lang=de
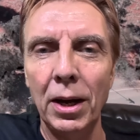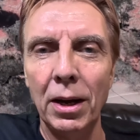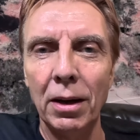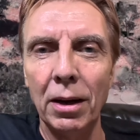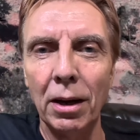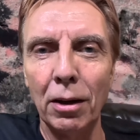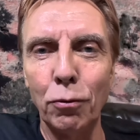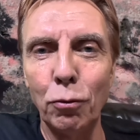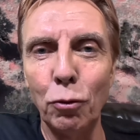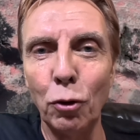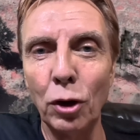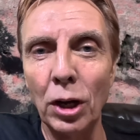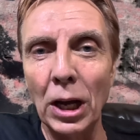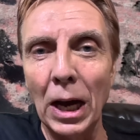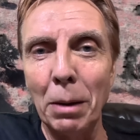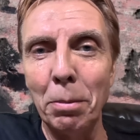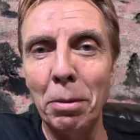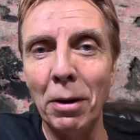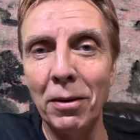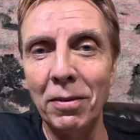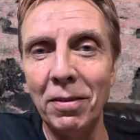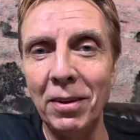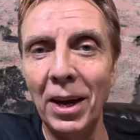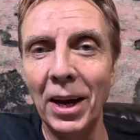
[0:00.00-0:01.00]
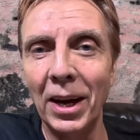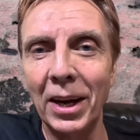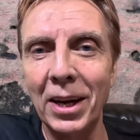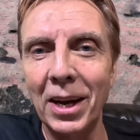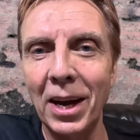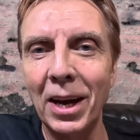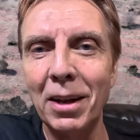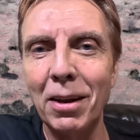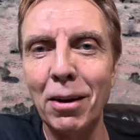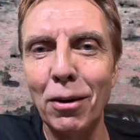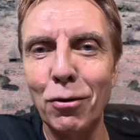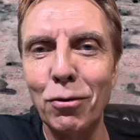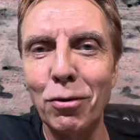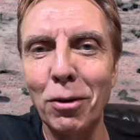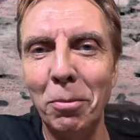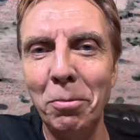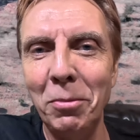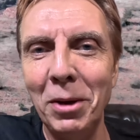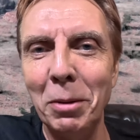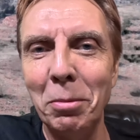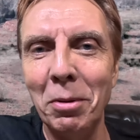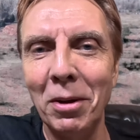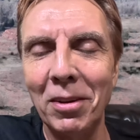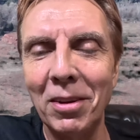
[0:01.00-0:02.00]
Das wird aber sehr kritisch von
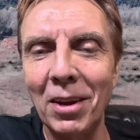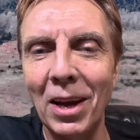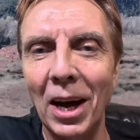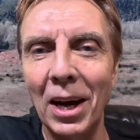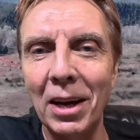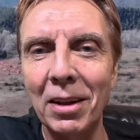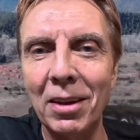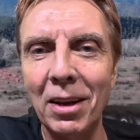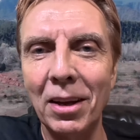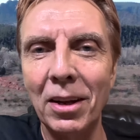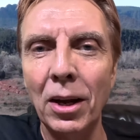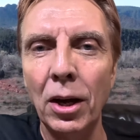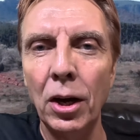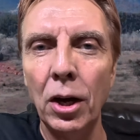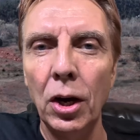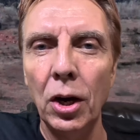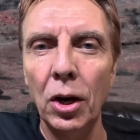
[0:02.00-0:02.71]
mir betrachtet.